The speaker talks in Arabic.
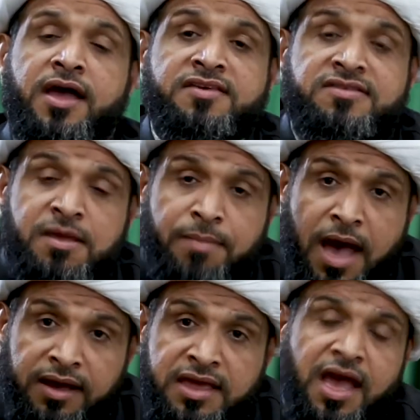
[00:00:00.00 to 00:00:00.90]

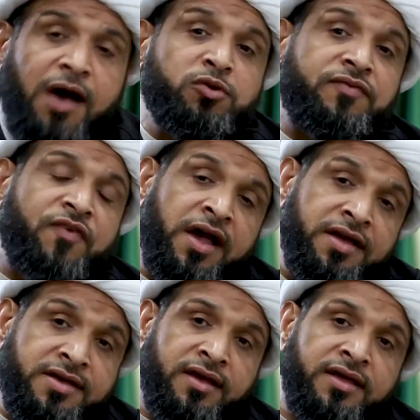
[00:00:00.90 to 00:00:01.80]
استباقيه او
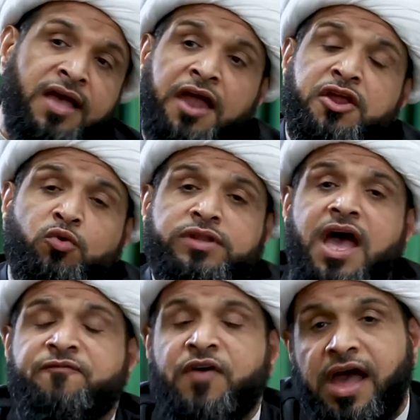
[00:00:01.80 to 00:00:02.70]
دفاعيه يعني
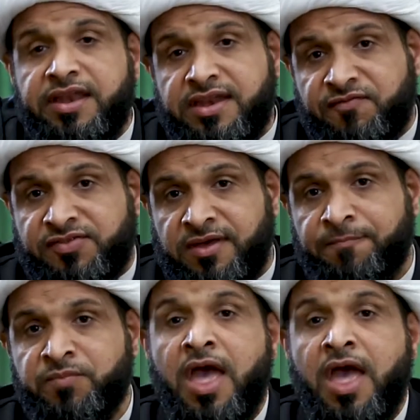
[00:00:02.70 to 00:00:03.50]
يدافع عن نفسه